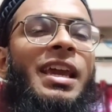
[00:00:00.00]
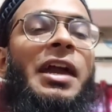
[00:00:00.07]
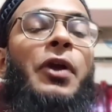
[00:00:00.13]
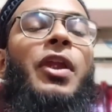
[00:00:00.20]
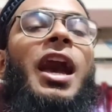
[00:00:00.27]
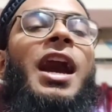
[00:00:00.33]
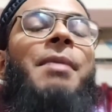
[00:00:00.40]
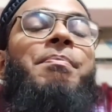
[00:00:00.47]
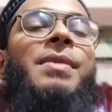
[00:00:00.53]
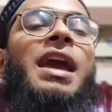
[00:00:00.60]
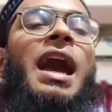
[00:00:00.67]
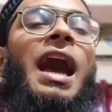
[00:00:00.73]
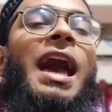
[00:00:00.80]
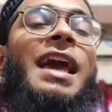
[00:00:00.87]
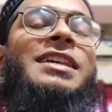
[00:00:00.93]
এখন আপনি
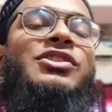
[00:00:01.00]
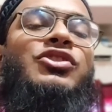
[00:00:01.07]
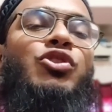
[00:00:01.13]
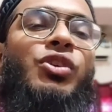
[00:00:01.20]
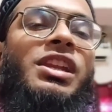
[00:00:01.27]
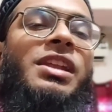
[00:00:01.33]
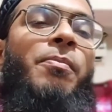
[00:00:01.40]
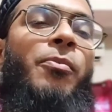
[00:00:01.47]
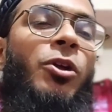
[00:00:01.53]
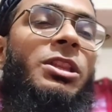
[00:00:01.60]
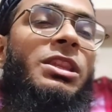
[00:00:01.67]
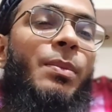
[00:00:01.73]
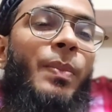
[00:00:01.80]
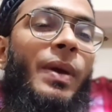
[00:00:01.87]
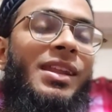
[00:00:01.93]
হাইস্ট হইলে
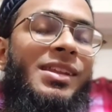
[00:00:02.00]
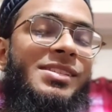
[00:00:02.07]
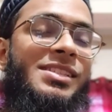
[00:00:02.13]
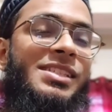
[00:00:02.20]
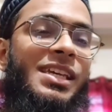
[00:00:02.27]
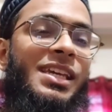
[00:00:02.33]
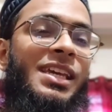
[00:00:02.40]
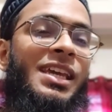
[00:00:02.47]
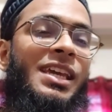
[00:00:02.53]
বলতে পারেন যে